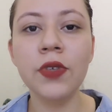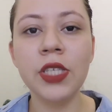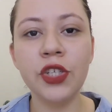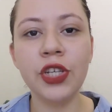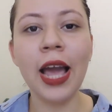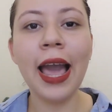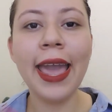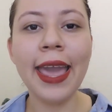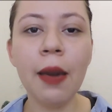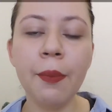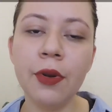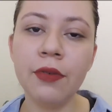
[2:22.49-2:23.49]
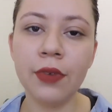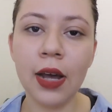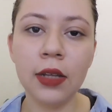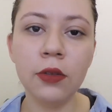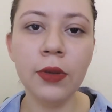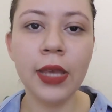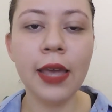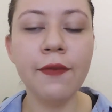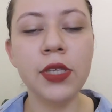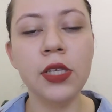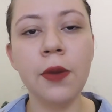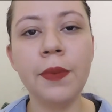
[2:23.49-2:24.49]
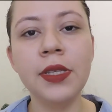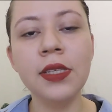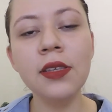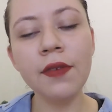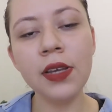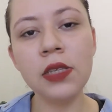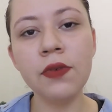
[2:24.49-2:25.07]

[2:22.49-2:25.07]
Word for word: você já é aprovado e aí você só precisa ver